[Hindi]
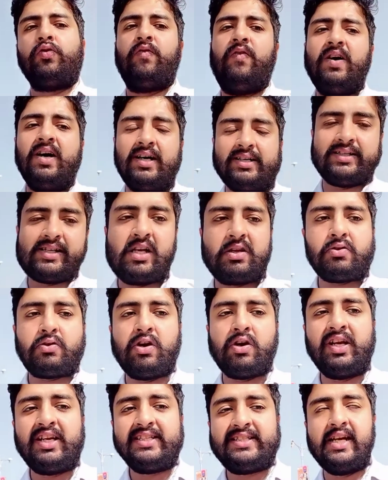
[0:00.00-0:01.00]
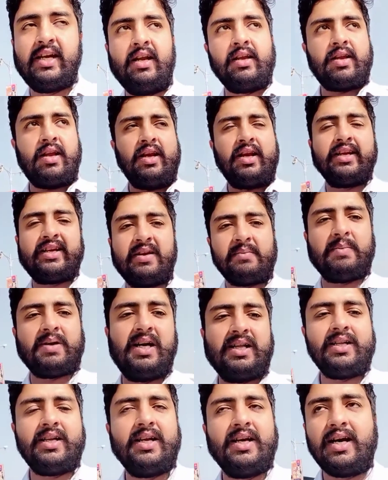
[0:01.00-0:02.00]
तो वहाँ से सॉलिस से निकलने के
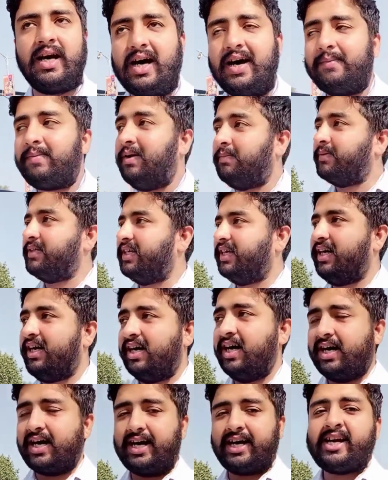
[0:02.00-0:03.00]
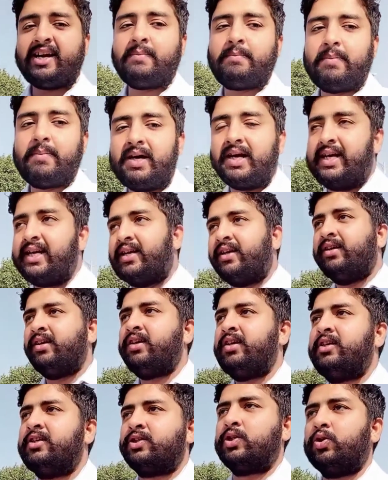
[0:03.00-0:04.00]
बाद ना अब हम यहाँ आए हैं बाहर
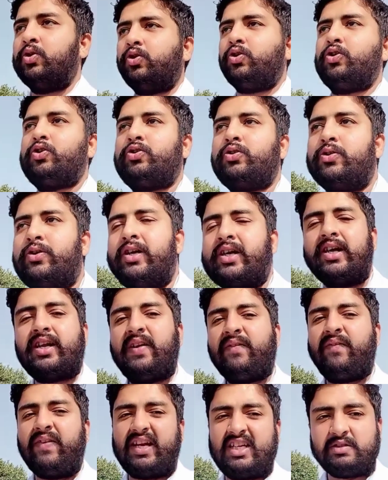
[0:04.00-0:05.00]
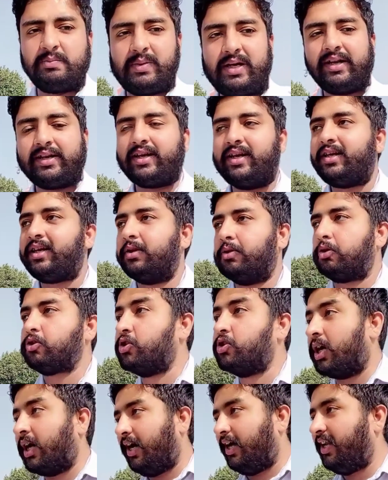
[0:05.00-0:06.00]
तो थोड़ा रिफ्रेशमेंट के लिए
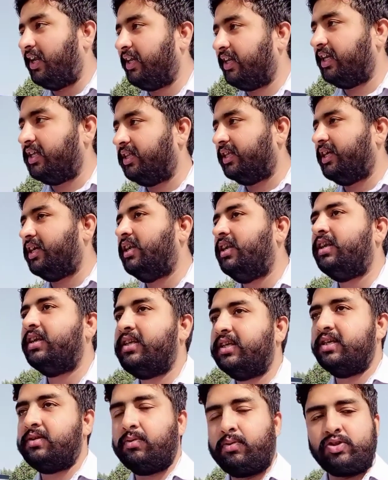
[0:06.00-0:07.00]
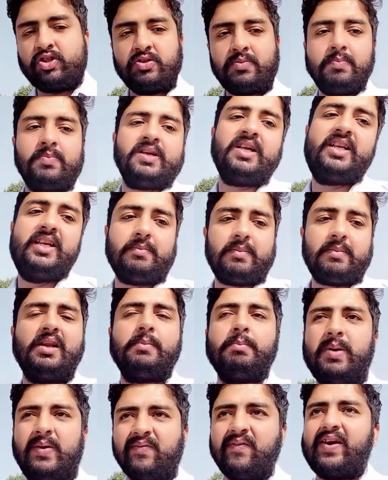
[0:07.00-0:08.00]
कुछ खा लेंगे देख लेंगे कुछ अपने
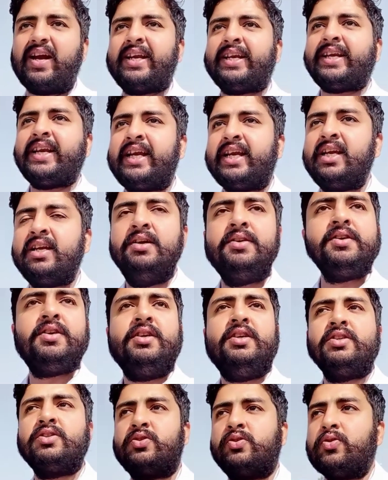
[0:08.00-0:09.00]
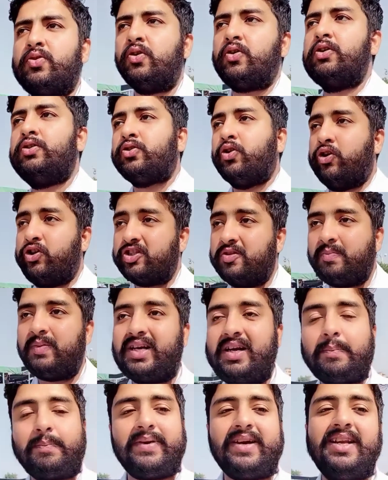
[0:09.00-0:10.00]
मतलब मंगवाएंगे तो दोस्त
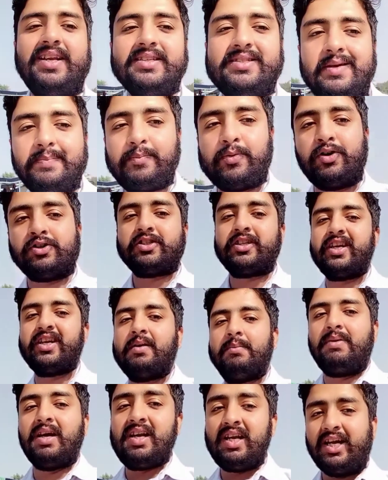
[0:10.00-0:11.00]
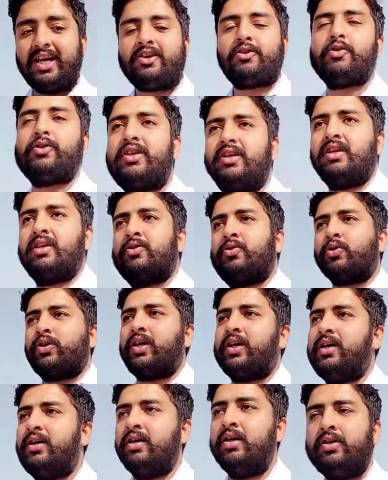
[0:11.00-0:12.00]
मेरे पहले से पहुँच गए मैं लेट हो गया था
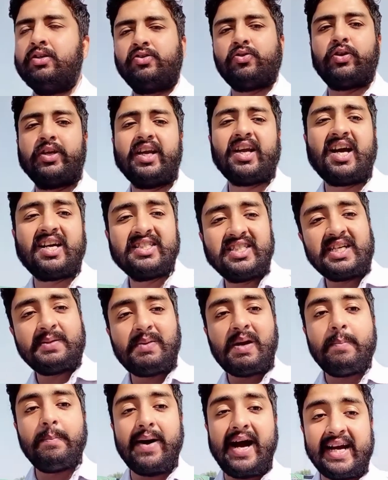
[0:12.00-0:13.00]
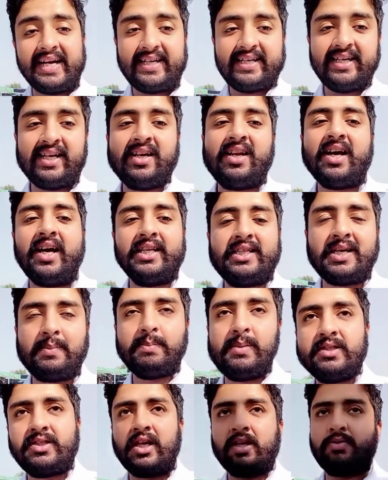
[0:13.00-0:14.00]
थोड़ा क्योंकि आज ना मैं बाइक नहीं लाया था
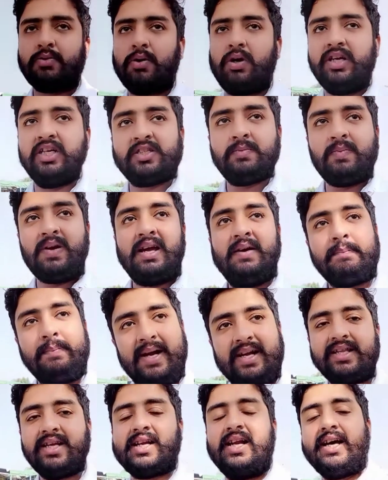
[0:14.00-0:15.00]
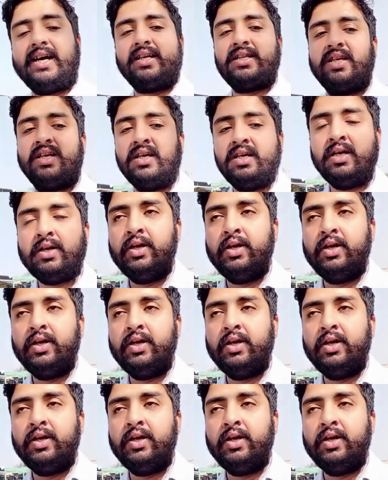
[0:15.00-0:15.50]
अपने साथ कॉलेज में पैदल आया था